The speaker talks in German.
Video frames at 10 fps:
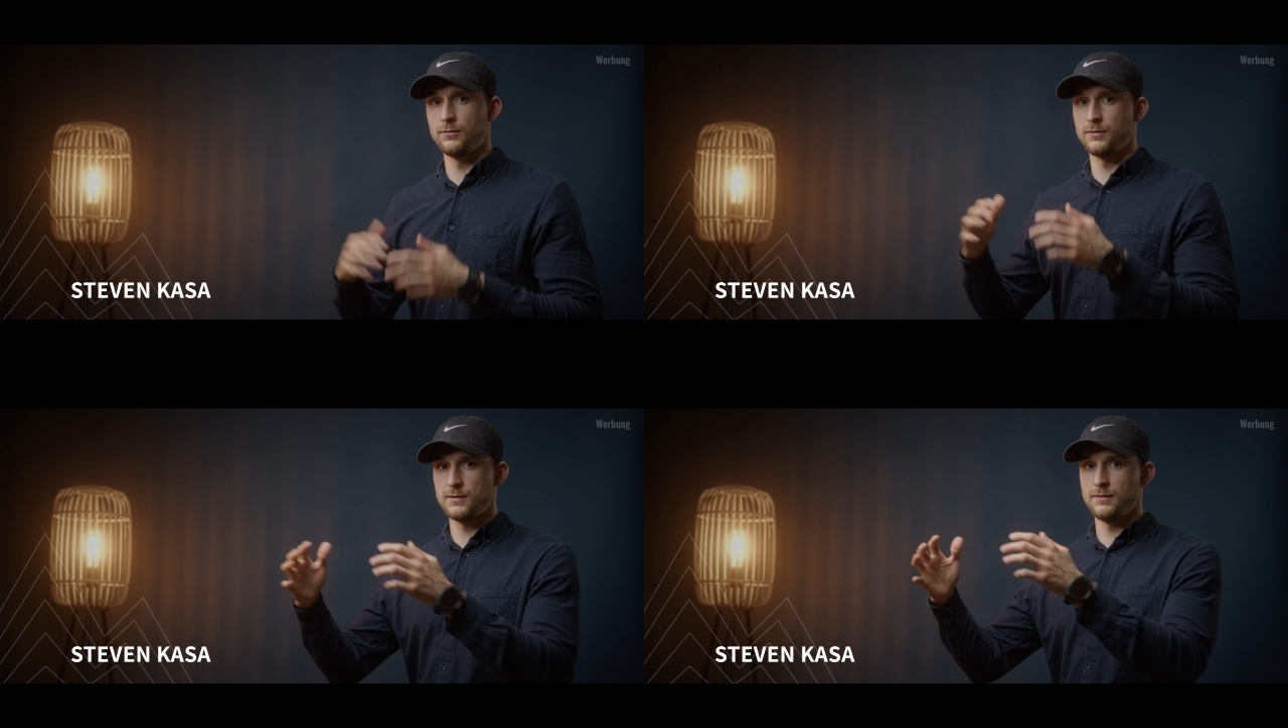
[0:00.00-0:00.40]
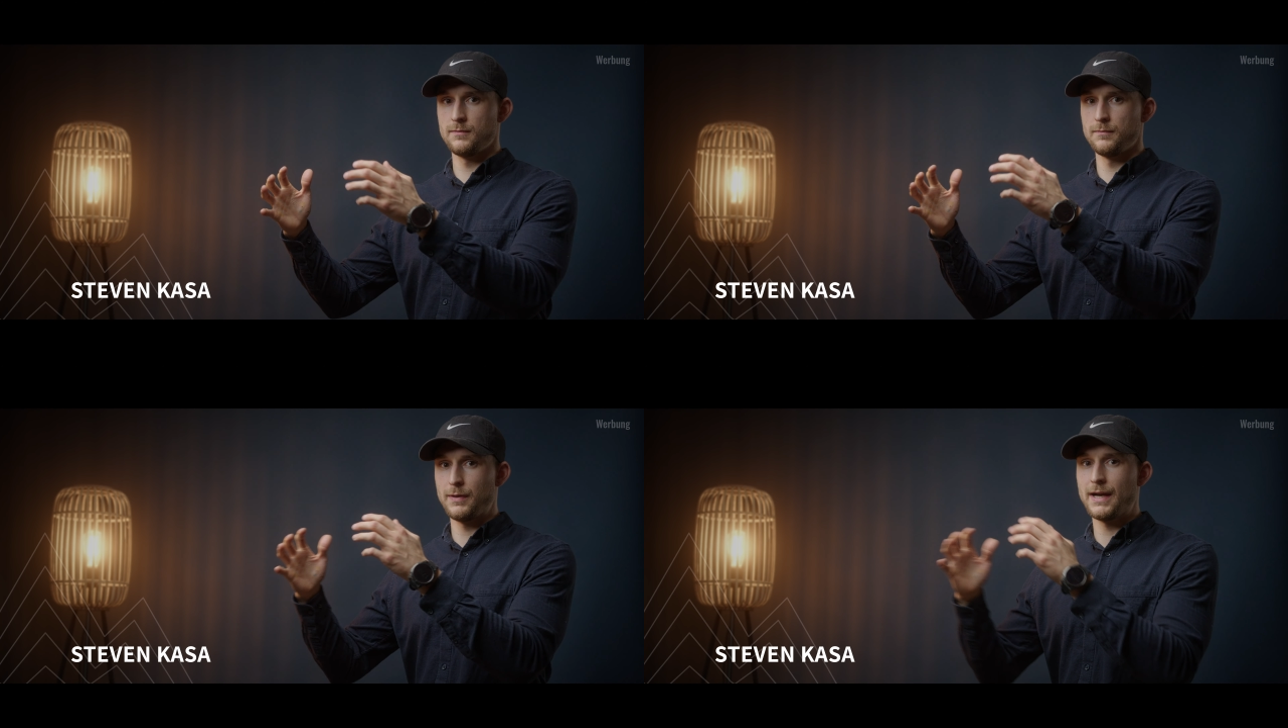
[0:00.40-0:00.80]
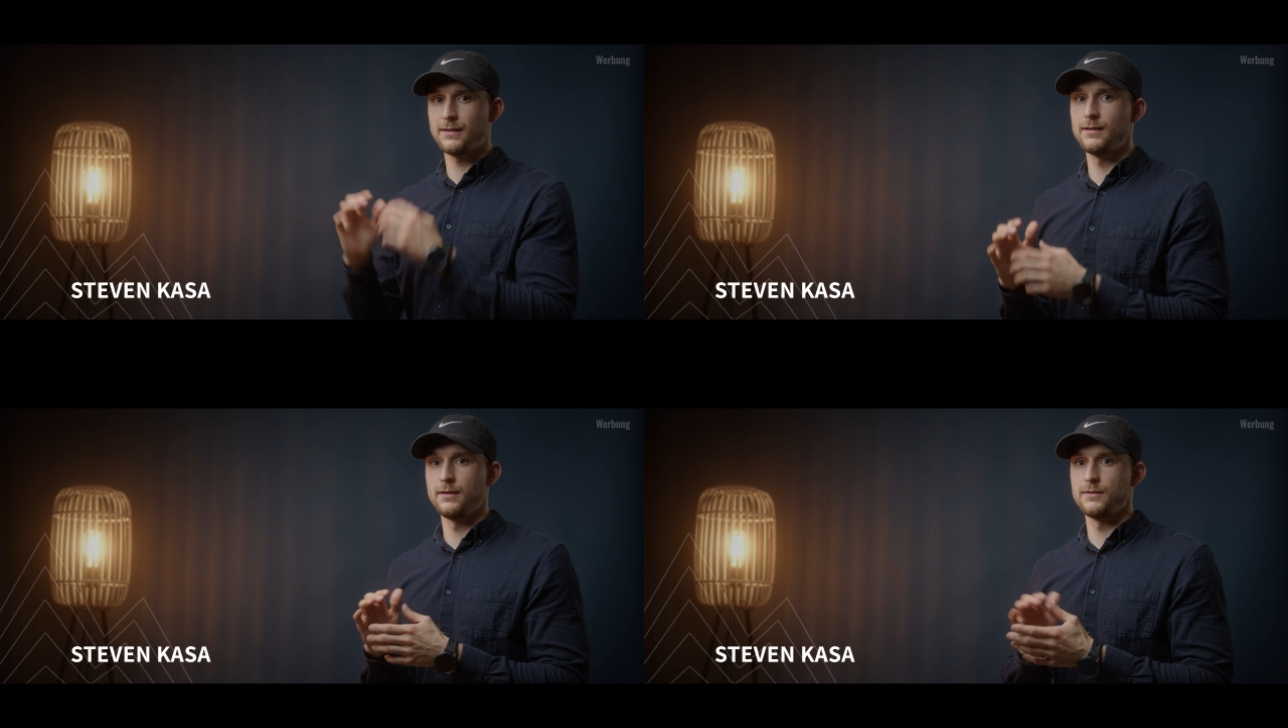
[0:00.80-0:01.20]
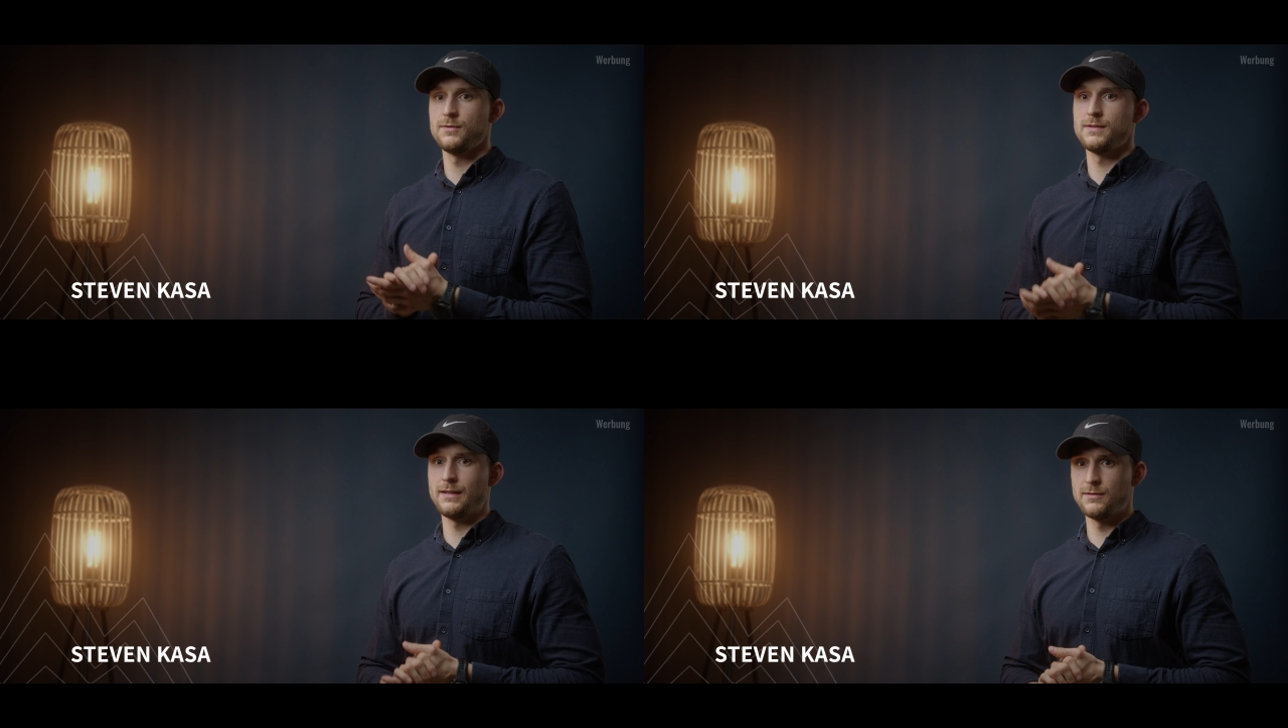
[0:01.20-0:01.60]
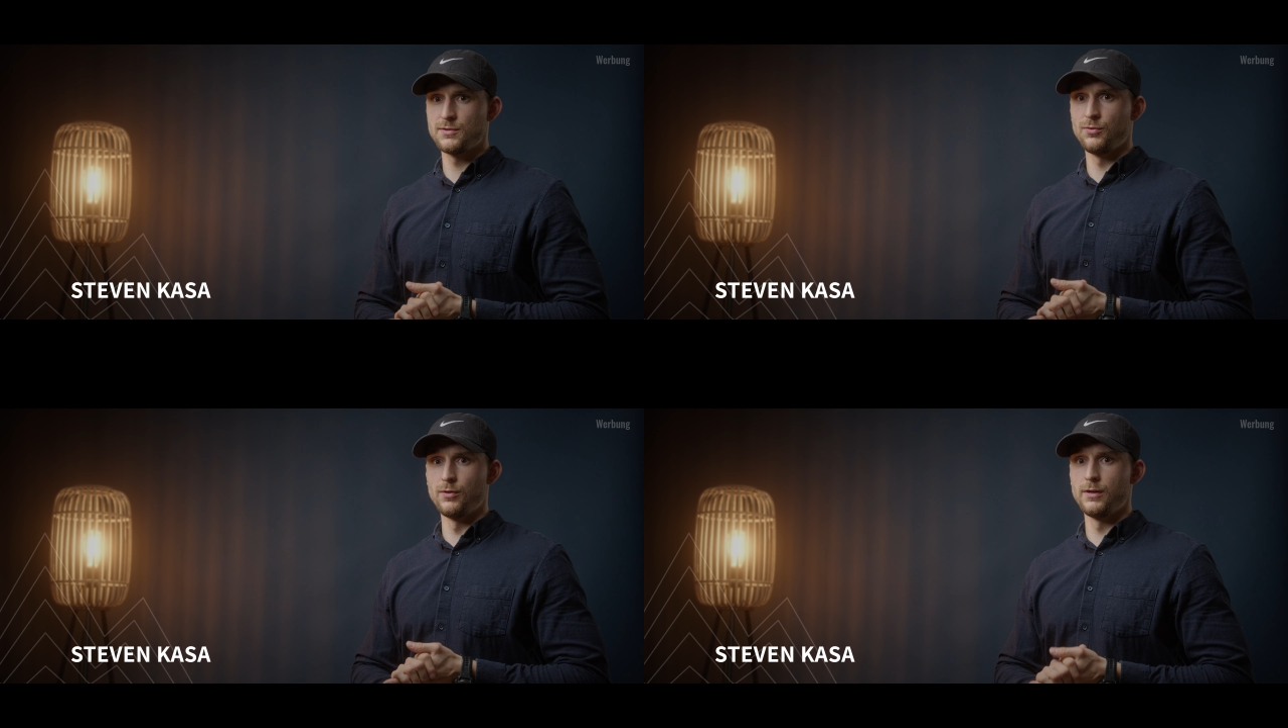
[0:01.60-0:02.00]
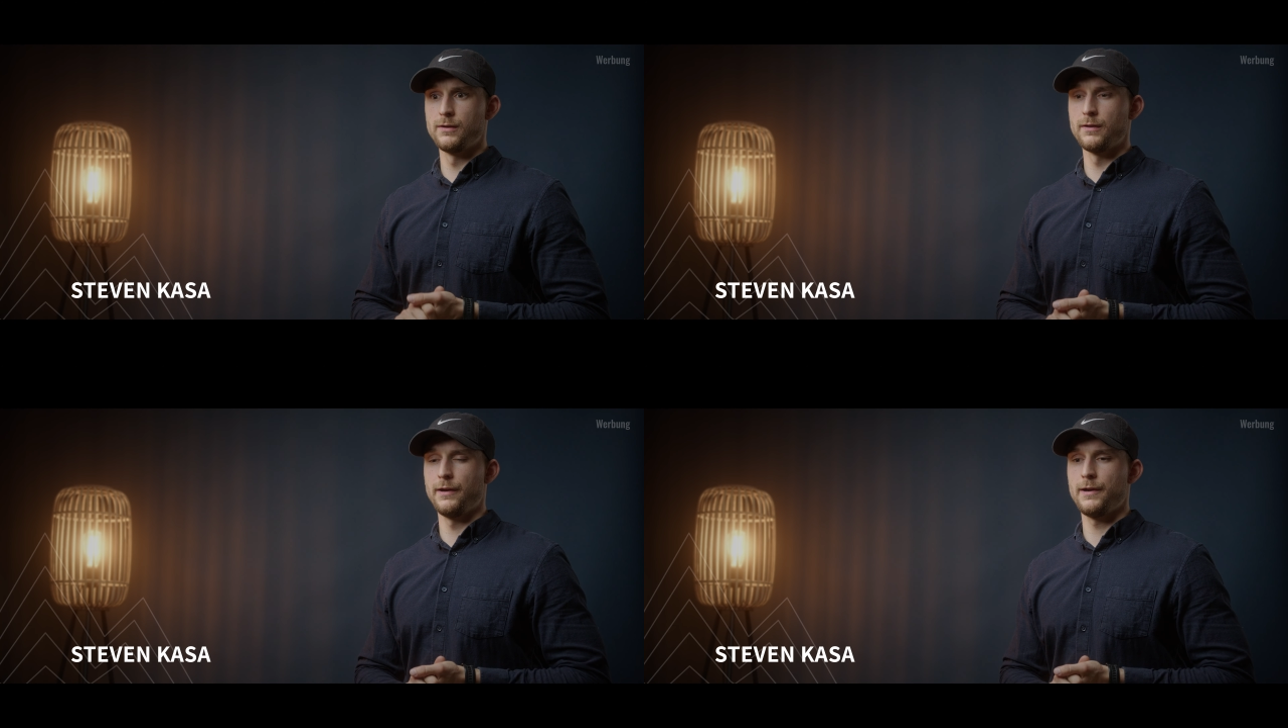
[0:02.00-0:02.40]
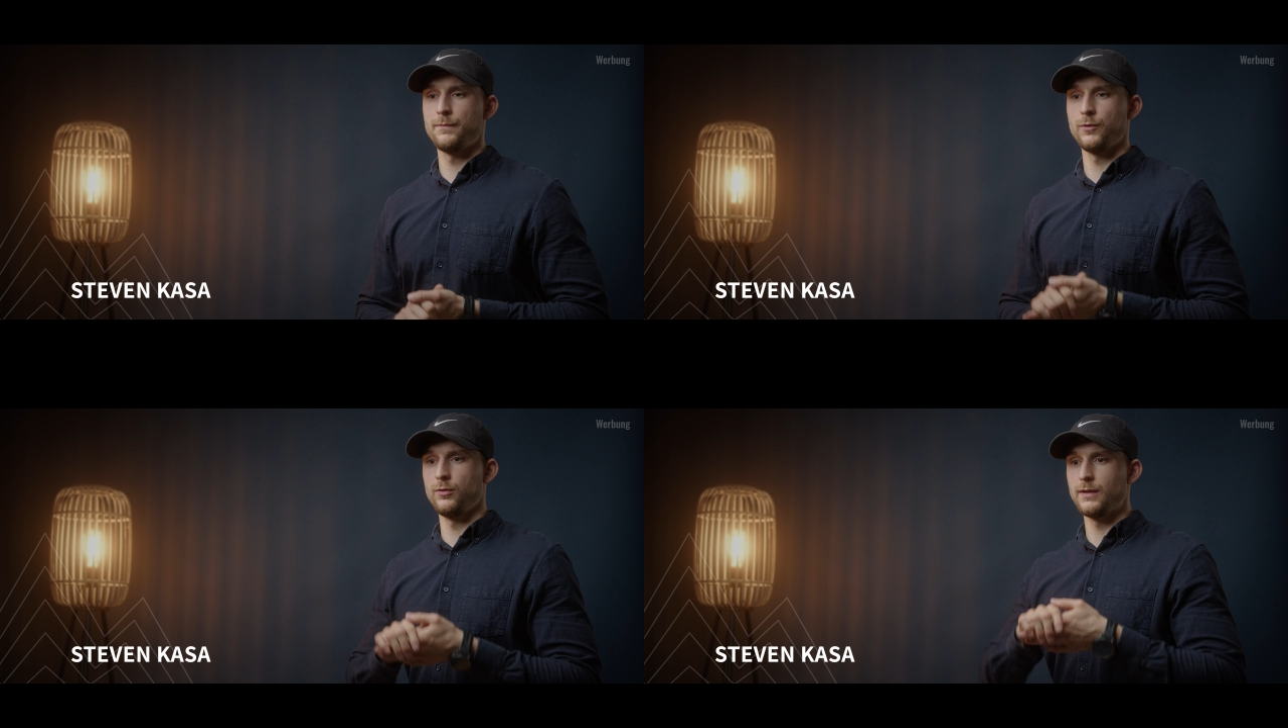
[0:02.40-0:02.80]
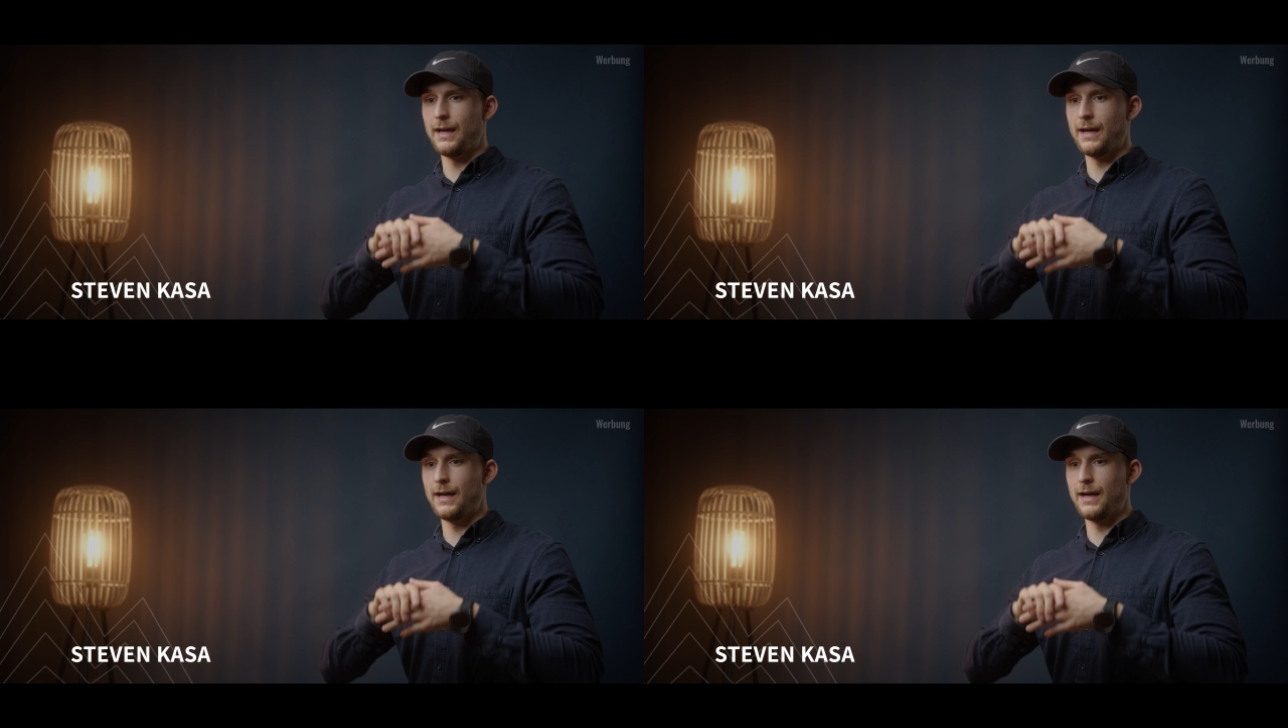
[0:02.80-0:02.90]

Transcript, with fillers: uns einen Partner zur Seite zu holen ähm, und